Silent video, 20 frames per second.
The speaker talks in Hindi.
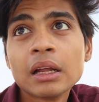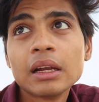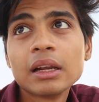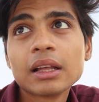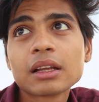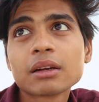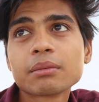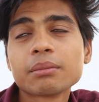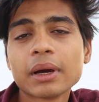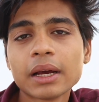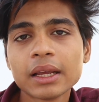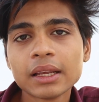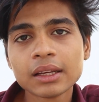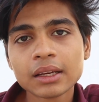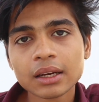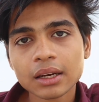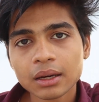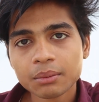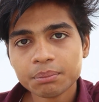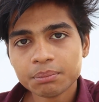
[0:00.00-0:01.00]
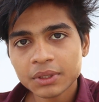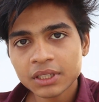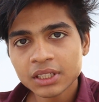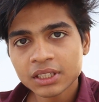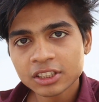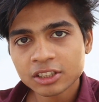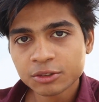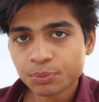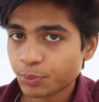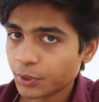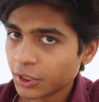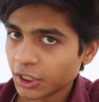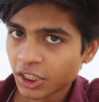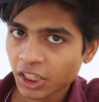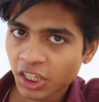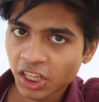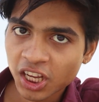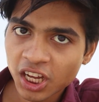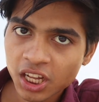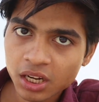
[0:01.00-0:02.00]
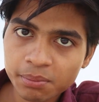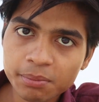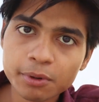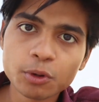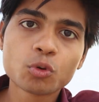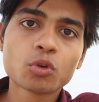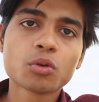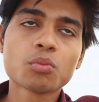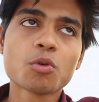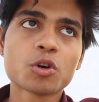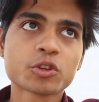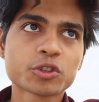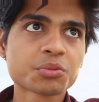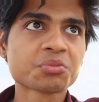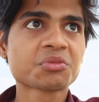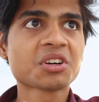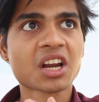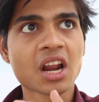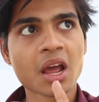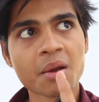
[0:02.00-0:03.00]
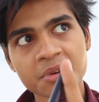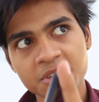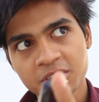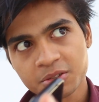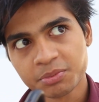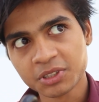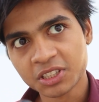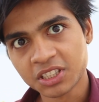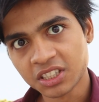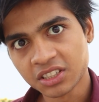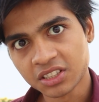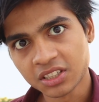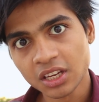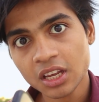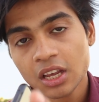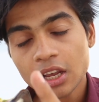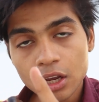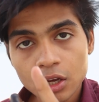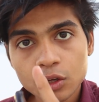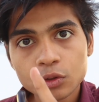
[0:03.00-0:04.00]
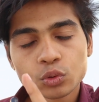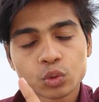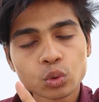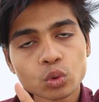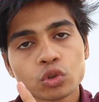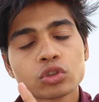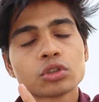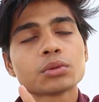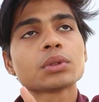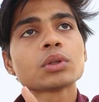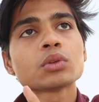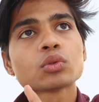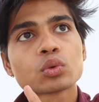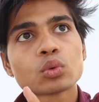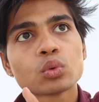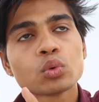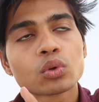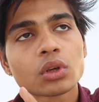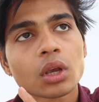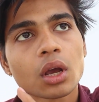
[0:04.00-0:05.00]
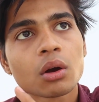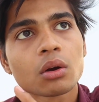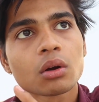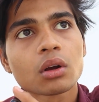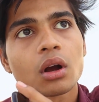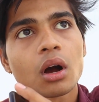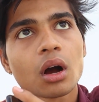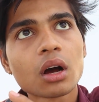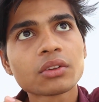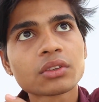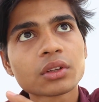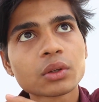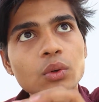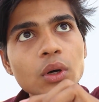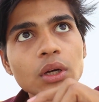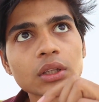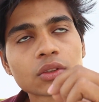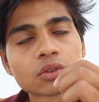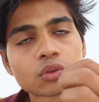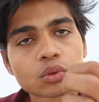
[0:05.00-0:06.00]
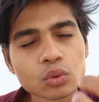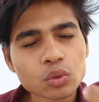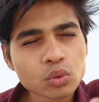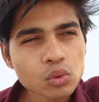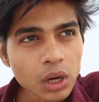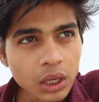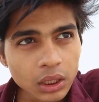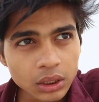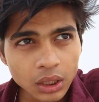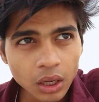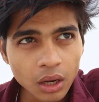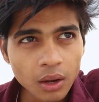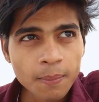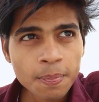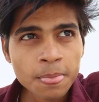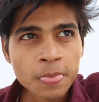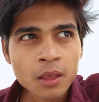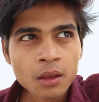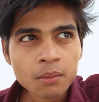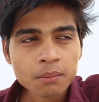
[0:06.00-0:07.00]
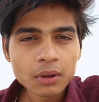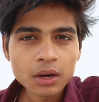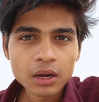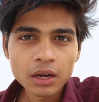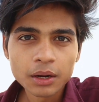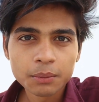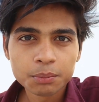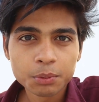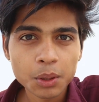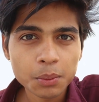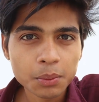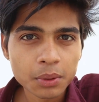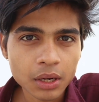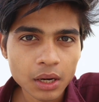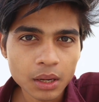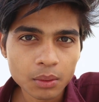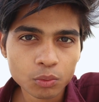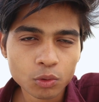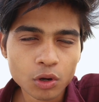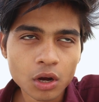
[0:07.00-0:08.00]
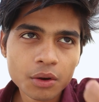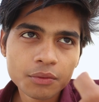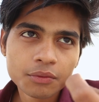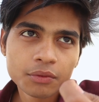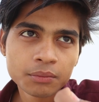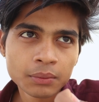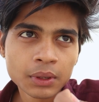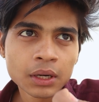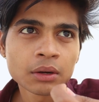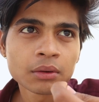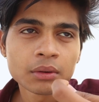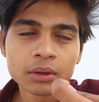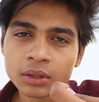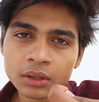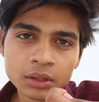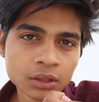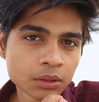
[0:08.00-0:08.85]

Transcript: लेकिन भाई अभी स्पीड नहीं आ रही बिल्कुल मौसम ख़राब है इस वजह से शुरू से बताओ शुरू क्या कहाँ से हुआ था शुरू हुआ था मेरा लैपटॉप ख़राब हुआ मतलब